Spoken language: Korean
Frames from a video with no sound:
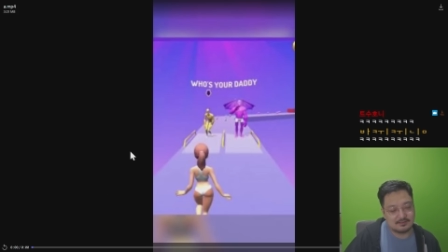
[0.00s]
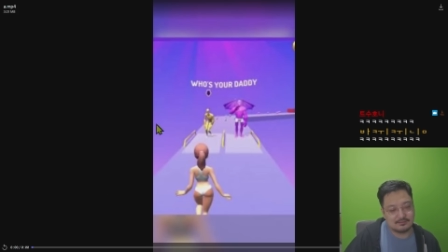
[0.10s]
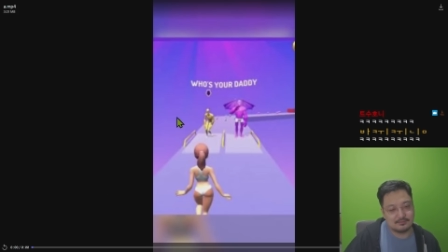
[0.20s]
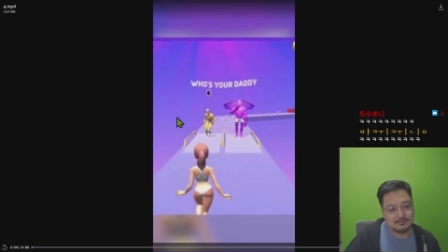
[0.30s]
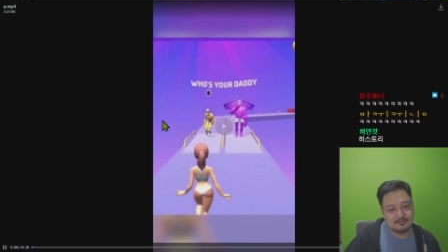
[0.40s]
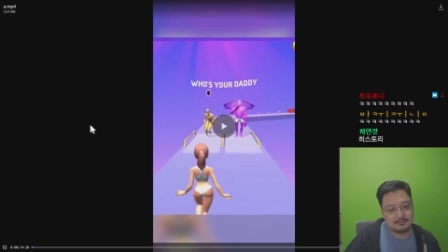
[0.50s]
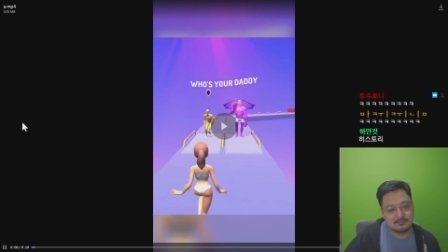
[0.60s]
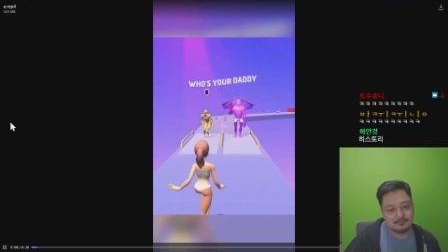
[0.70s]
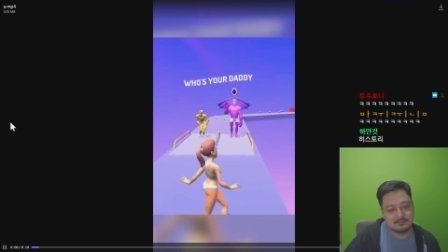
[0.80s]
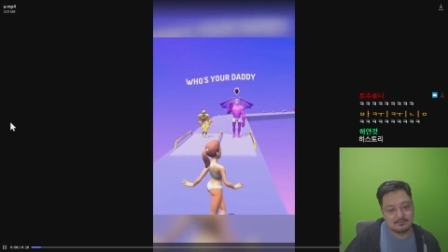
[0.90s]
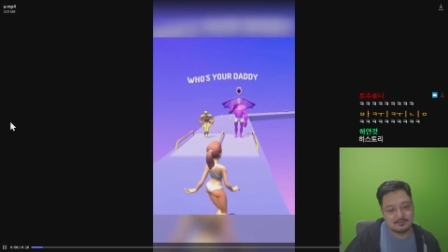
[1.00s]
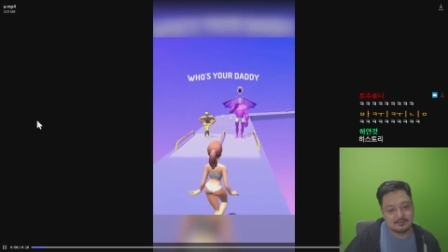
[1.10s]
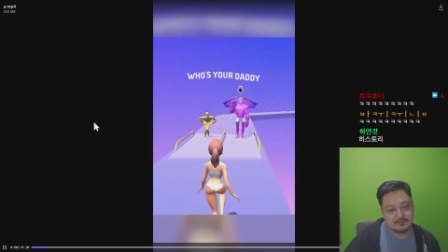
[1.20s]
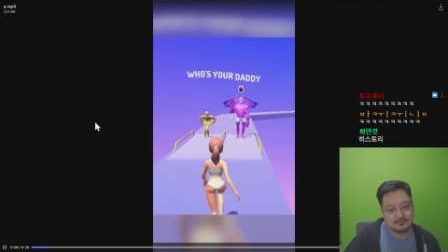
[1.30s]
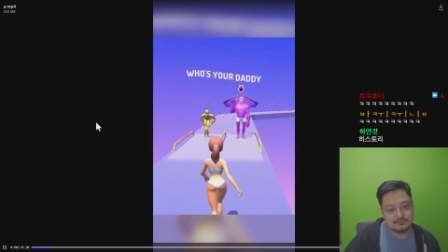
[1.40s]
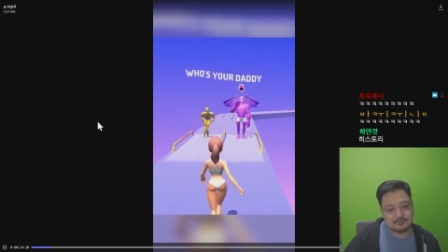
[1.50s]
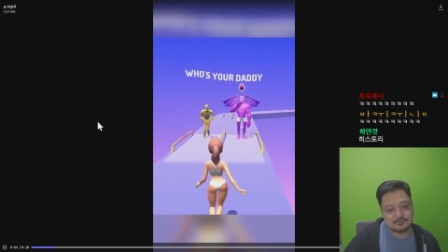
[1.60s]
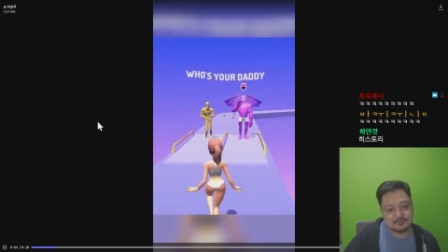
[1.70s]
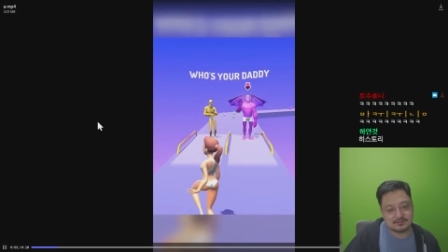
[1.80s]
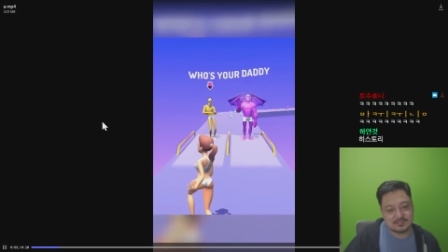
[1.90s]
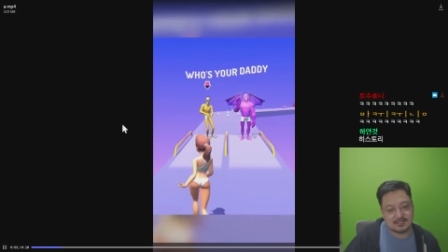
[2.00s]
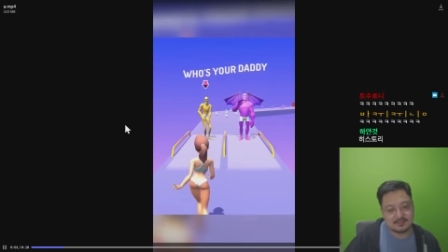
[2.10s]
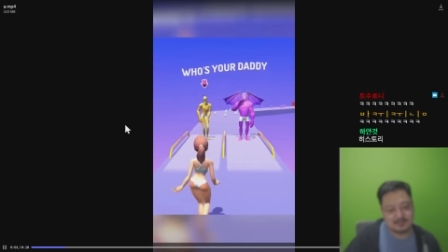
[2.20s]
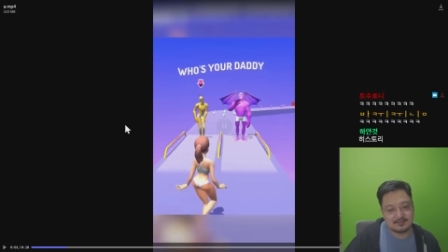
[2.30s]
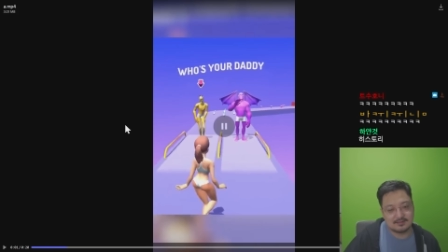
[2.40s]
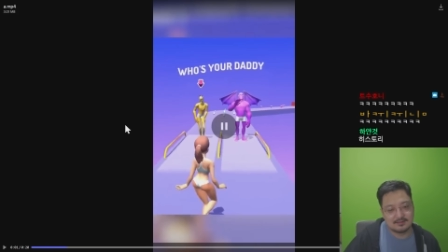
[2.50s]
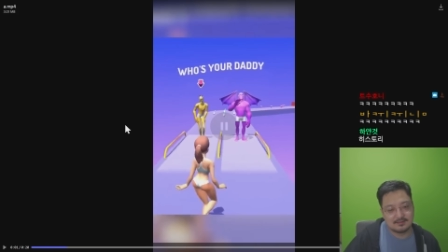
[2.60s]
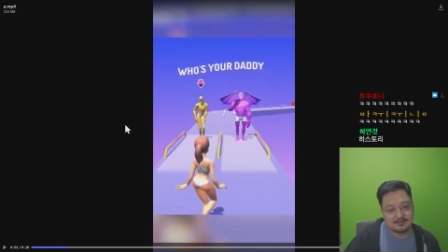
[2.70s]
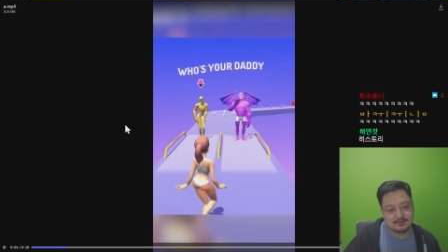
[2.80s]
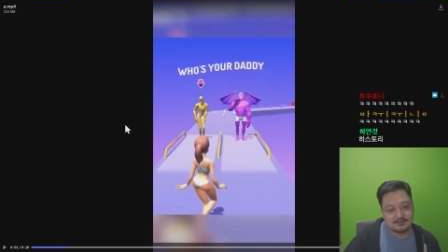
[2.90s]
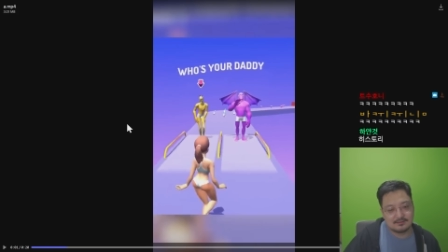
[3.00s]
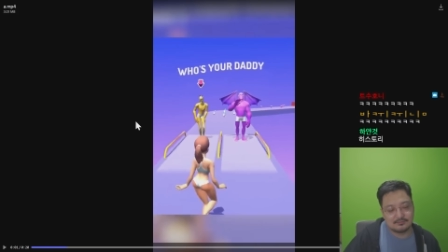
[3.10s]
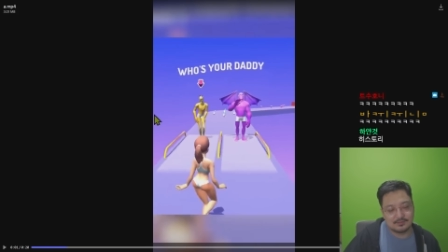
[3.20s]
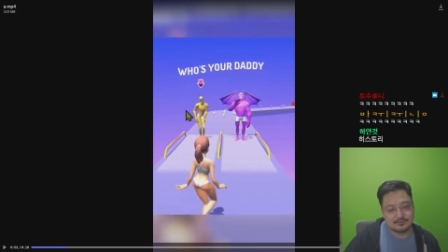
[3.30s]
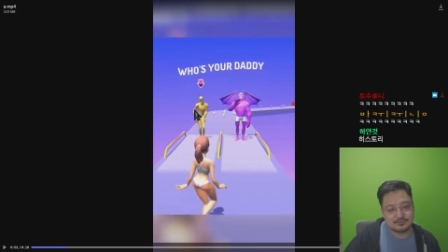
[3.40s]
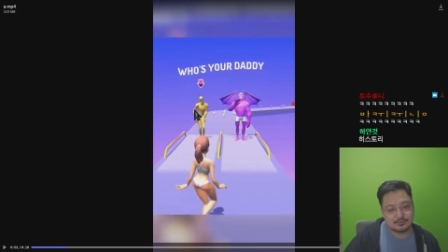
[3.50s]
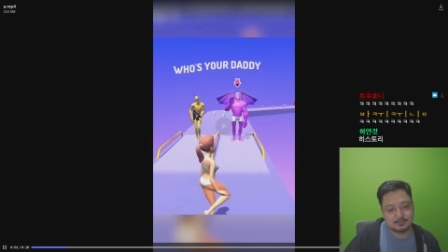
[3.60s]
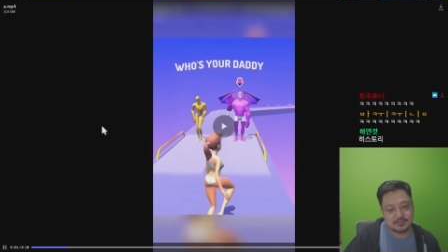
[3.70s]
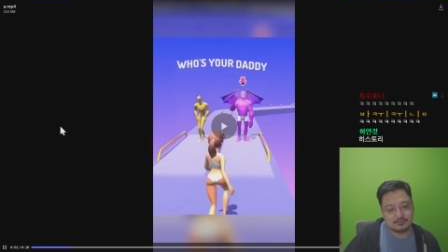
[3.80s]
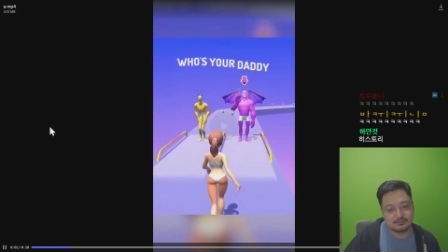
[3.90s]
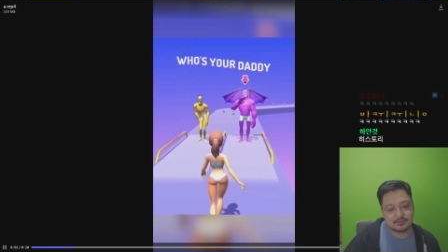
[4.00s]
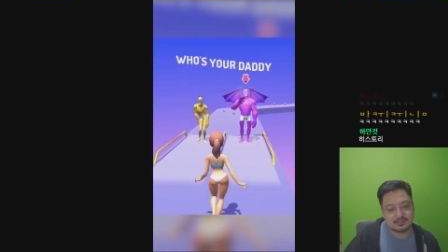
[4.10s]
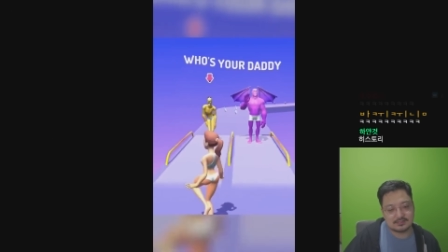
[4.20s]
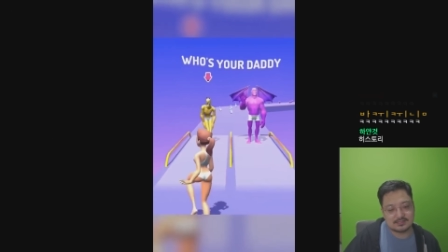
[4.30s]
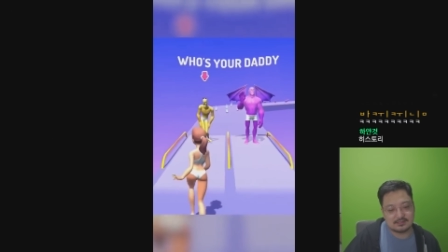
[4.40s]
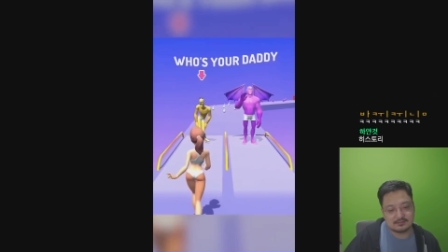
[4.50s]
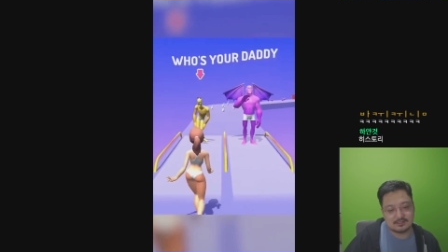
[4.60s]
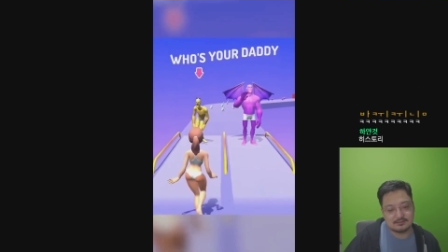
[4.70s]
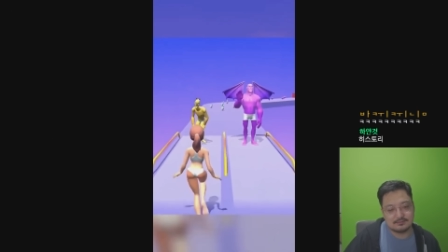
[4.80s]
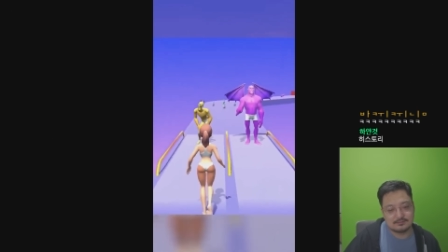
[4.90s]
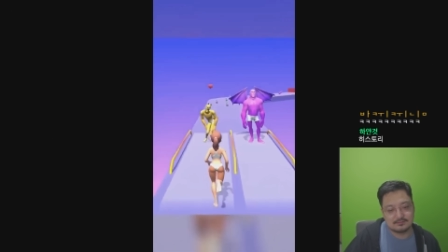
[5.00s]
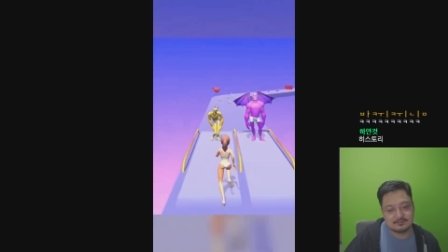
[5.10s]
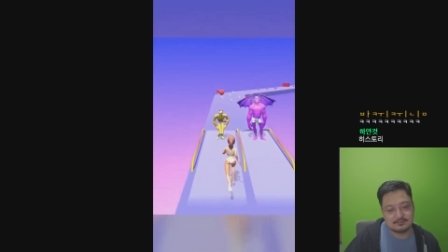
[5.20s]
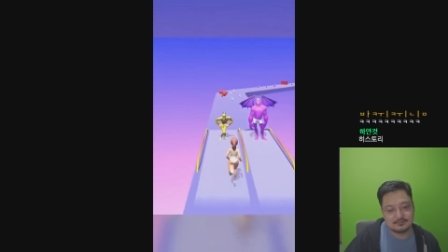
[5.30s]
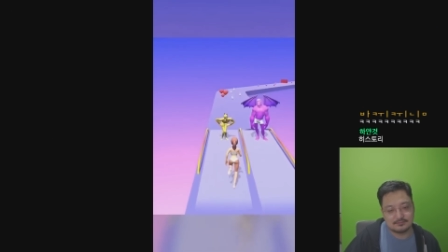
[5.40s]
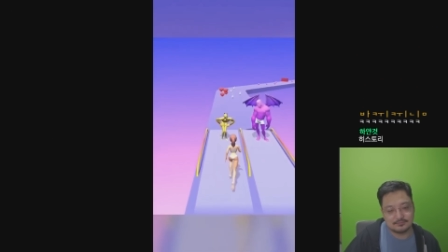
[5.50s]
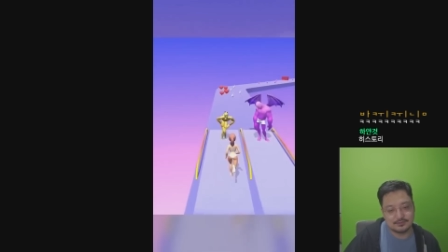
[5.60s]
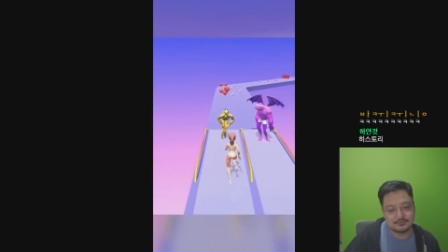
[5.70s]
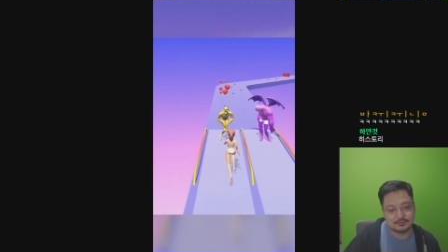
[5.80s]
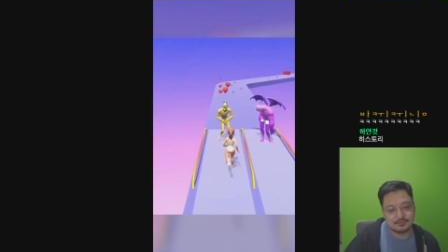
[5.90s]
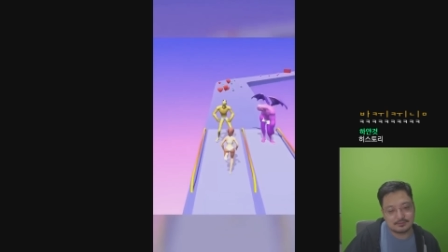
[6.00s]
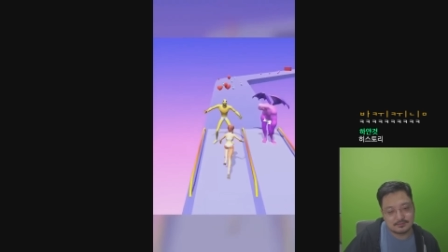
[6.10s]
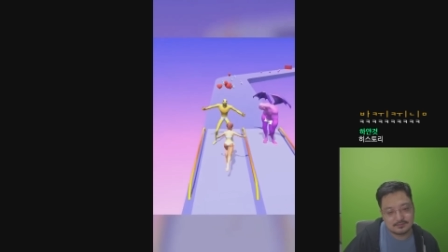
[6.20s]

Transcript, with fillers: 광고? Who's your daddy? 왼쪽보다 오른쪽이 낫지 않을까요? 왼쪽.